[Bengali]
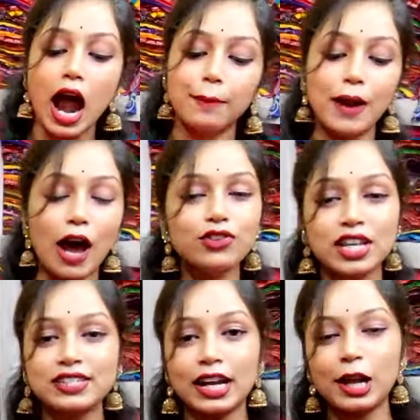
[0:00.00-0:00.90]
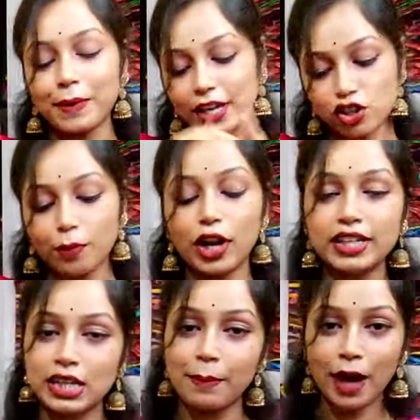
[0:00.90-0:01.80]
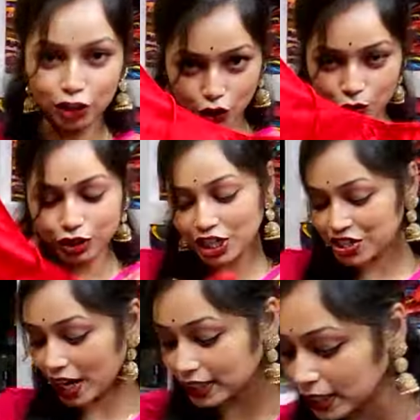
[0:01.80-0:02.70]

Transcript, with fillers: আর ব্লাউজের স্টার্টিং প্রাইস তো বলেছিলাম মাত্র উনত্রিশ টাকা